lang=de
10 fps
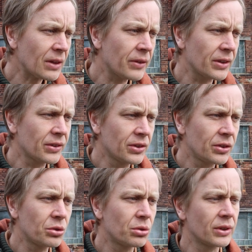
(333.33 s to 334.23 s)
weil das
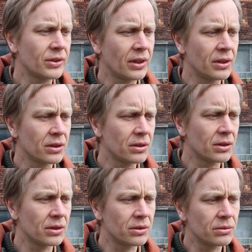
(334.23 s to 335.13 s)
Risiko, dass eine,
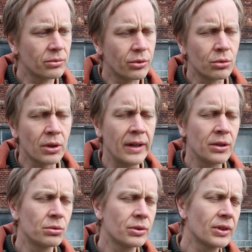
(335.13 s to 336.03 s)
eine
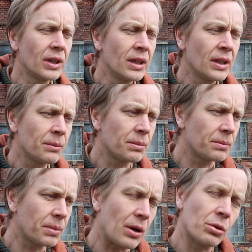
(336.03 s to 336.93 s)
Verunreinigung ist,
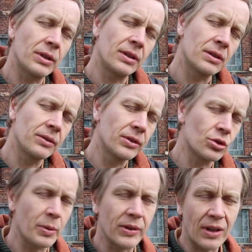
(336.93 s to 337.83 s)
braucht eine
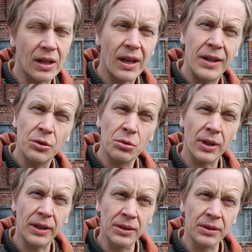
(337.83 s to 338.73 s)
gewisse
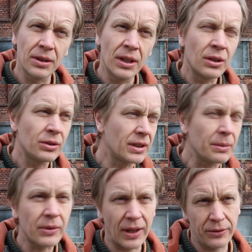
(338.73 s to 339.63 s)
Spezialreinigung dahinter. Die
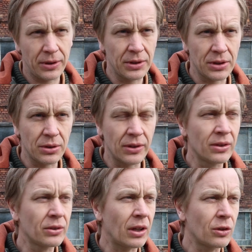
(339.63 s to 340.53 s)
gibt es einfach nicht. Und dann
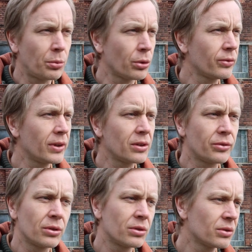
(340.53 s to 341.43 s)
sind
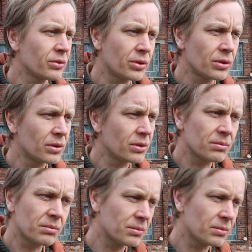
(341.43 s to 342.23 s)
Transportwege von, von